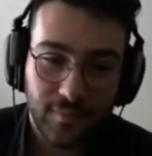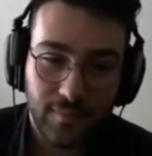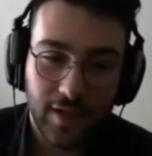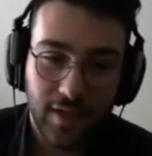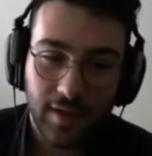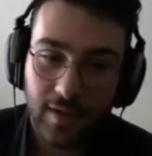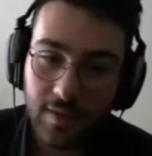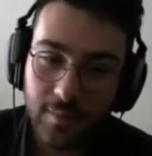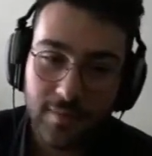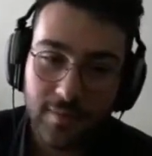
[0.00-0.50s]

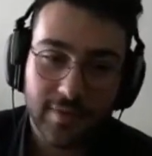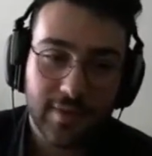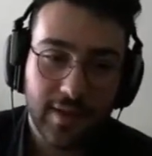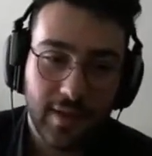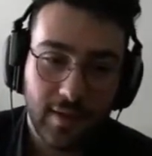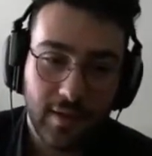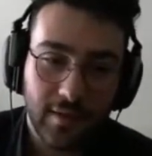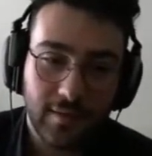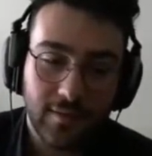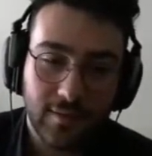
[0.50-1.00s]
Karımız
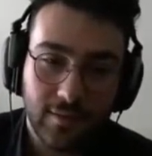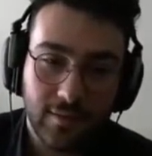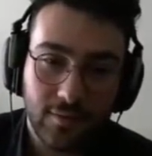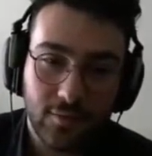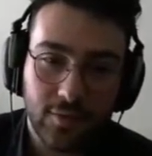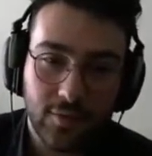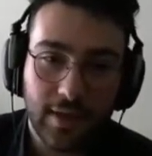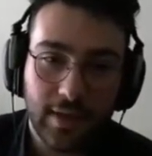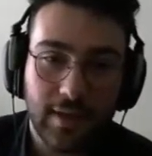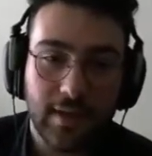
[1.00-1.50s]
da
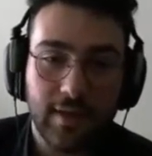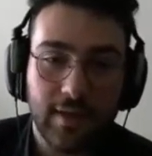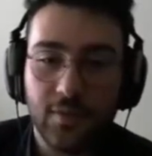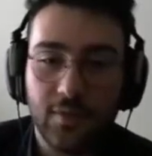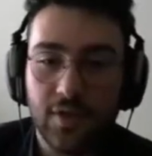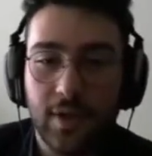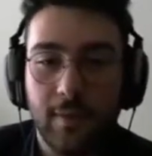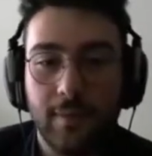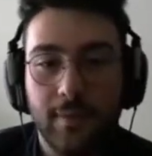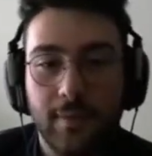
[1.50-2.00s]
güzel karıymış.
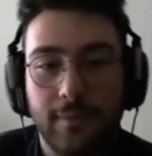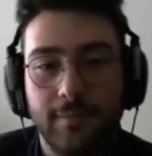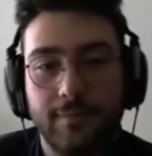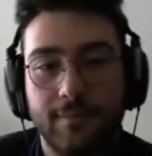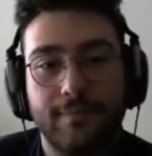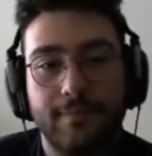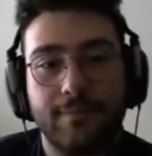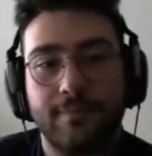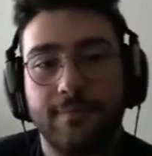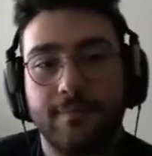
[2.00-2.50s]

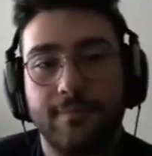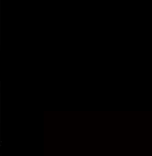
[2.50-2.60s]
Max,